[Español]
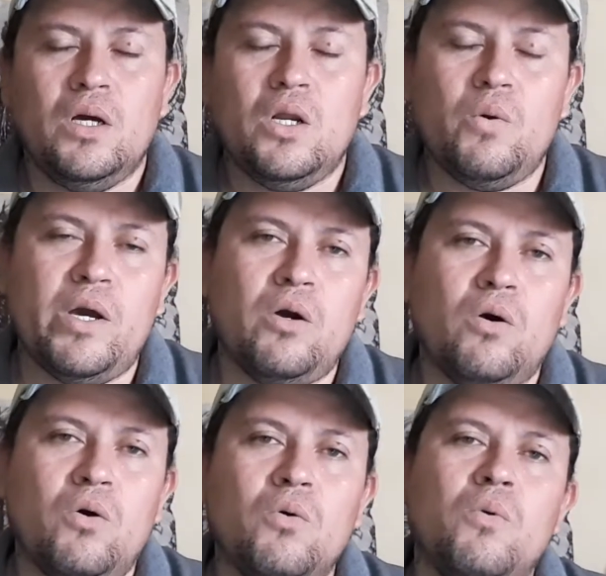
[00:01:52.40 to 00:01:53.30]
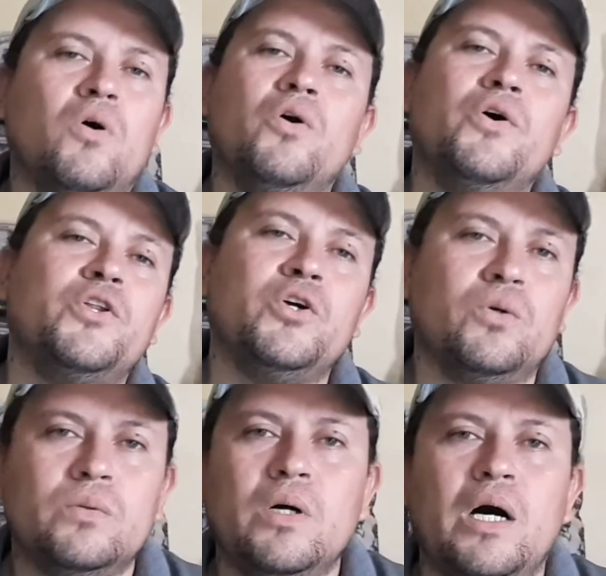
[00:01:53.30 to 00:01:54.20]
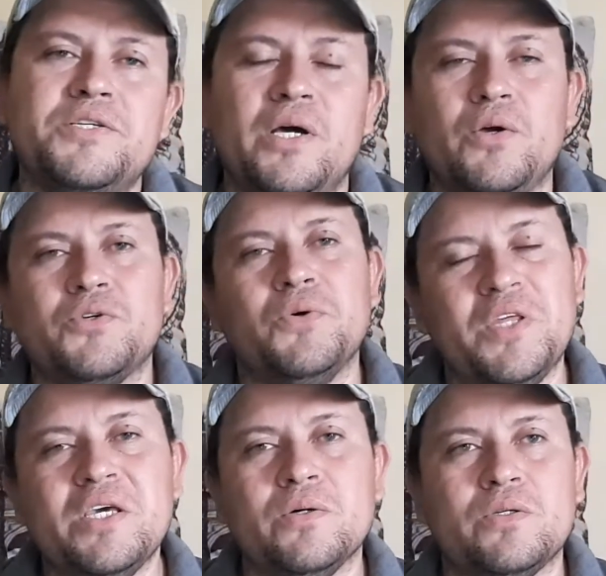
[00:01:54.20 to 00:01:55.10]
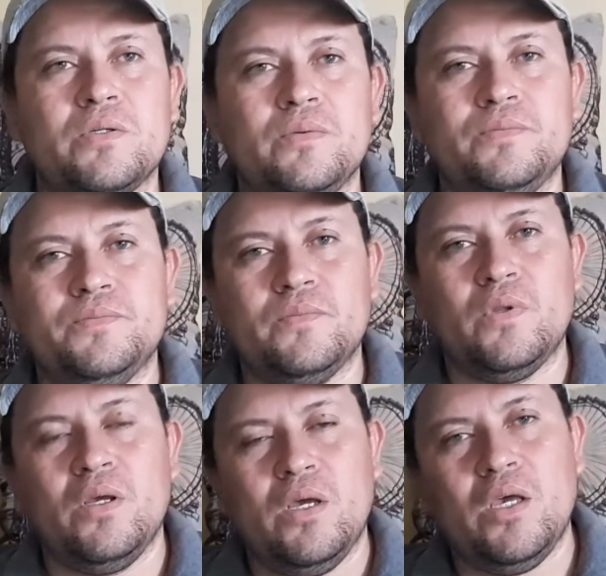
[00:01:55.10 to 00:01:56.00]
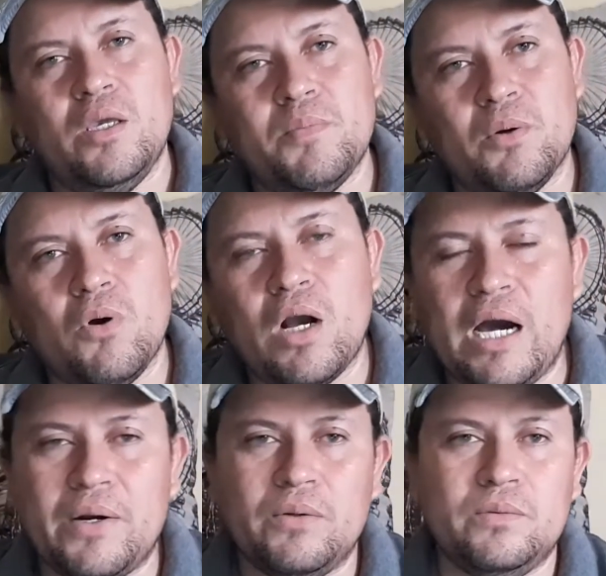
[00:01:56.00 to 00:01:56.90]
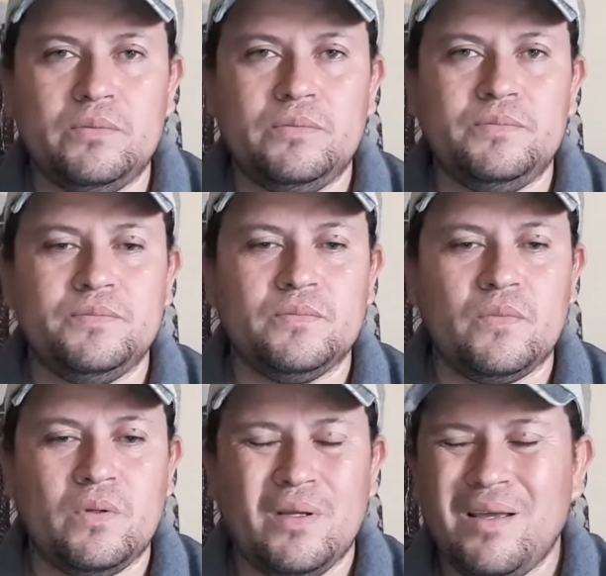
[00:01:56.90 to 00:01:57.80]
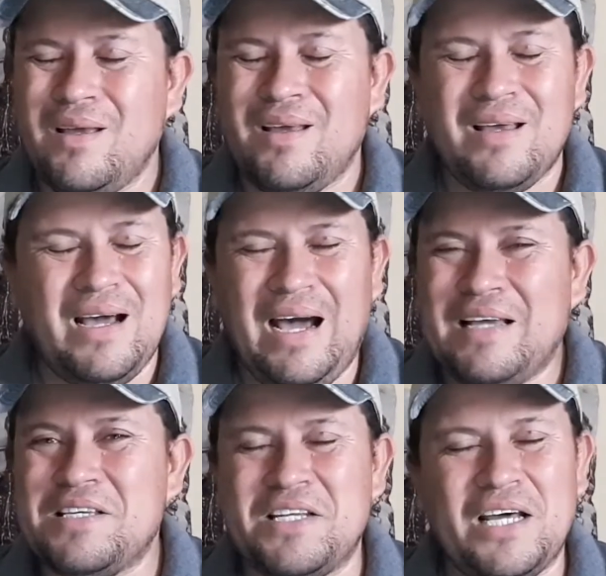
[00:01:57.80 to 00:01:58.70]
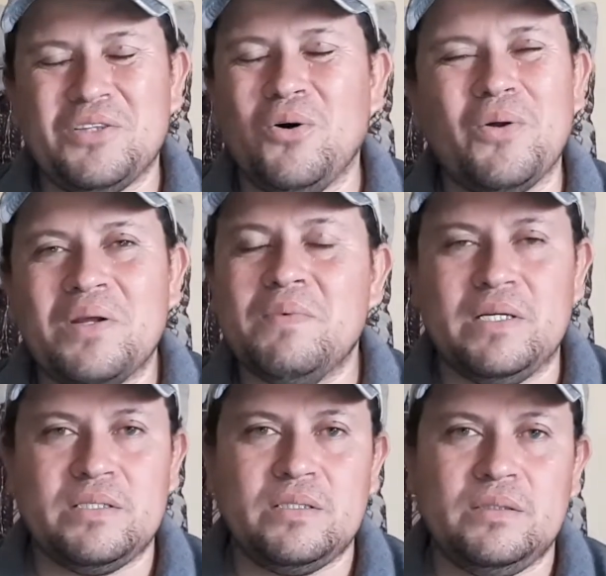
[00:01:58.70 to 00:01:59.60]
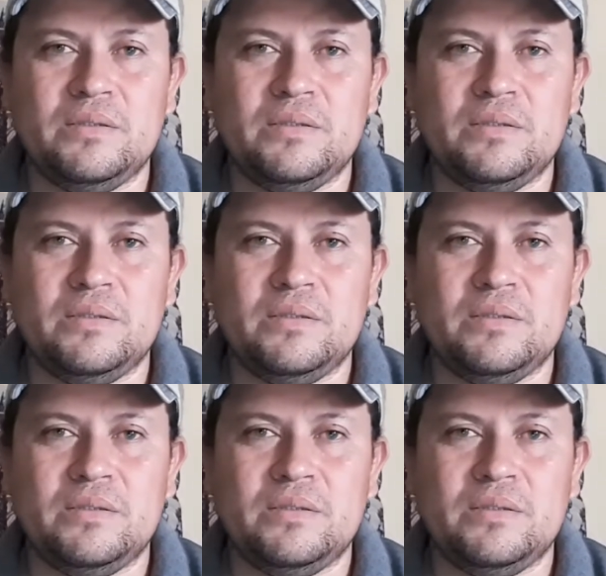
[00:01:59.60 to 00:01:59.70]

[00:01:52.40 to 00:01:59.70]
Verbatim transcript: Luego hubo odio hacia los judíos y provocaron asesinatos horribles.